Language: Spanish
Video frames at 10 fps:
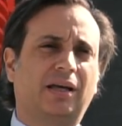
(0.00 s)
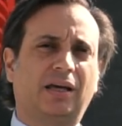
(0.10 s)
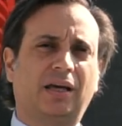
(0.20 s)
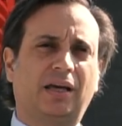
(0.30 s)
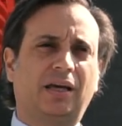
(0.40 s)

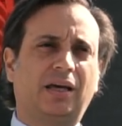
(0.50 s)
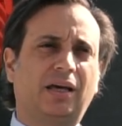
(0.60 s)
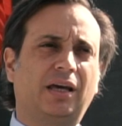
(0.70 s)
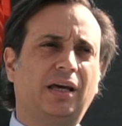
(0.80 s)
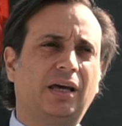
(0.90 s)

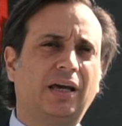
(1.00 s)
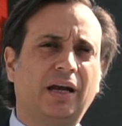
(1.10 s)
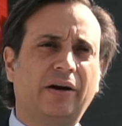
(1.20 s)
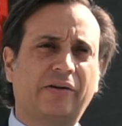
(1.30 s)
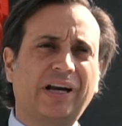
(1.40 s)
eh,
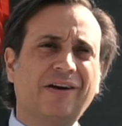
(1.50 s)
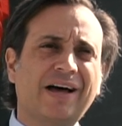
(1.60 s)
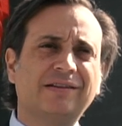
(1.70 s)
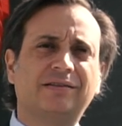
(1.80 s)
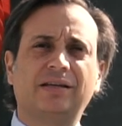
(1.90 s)

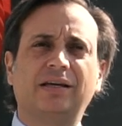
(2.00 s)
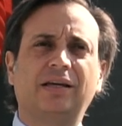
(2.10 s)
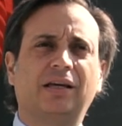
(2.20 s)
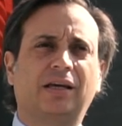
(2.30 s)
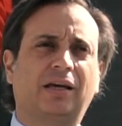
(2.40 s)

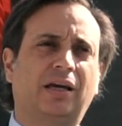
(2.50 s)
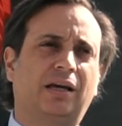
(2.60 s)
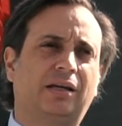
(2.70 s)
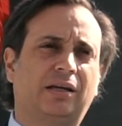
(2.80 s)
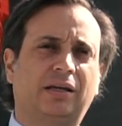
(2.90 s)
relevante
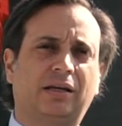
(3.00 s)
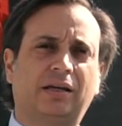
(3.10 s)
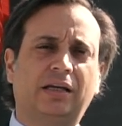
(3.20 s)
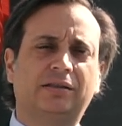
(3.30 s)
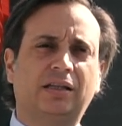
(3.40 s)

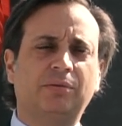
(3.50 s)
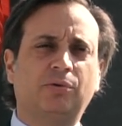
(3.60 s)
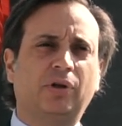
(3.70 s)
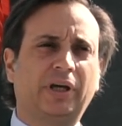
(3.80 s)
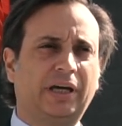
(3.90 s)
en este
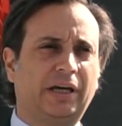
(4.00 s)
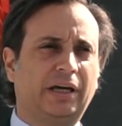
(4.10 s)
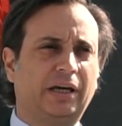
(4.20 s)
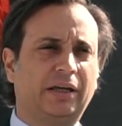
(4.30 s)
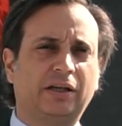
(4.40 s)
tipo
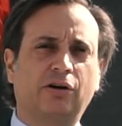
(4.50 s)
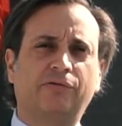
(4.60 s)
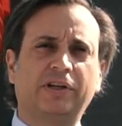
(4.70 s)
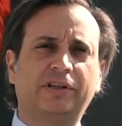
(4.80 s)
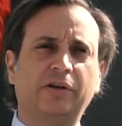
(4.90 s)
de,
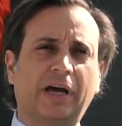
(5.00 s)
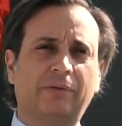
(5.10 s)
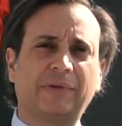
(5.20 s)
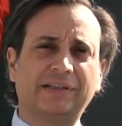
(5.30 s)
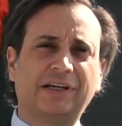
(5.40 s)
conflictividad.
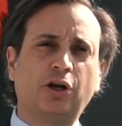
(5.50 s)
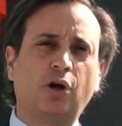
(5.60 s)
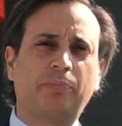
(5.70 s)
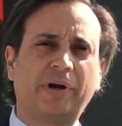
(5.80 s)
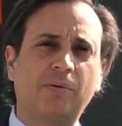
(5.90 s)
Así que lo
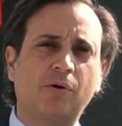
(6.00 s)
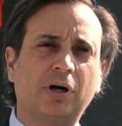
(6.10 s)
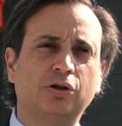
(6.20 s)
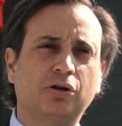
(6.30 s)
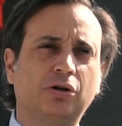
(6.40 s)

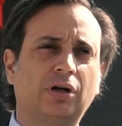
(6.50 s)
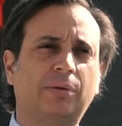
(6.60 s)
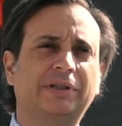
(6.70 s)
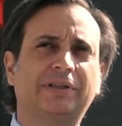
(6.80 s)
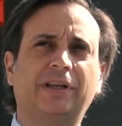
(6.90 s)
esperamos a todos a
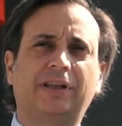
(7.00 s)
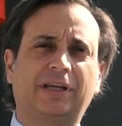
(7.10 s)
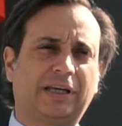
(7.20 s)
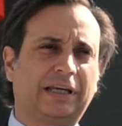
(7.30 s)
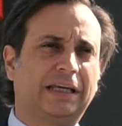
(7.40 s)
partir
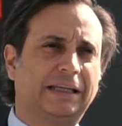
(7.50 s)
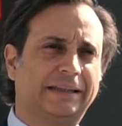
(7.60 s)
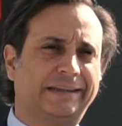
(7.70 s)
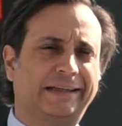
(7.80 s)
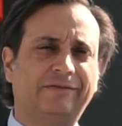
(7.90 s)

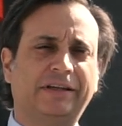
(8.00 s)
del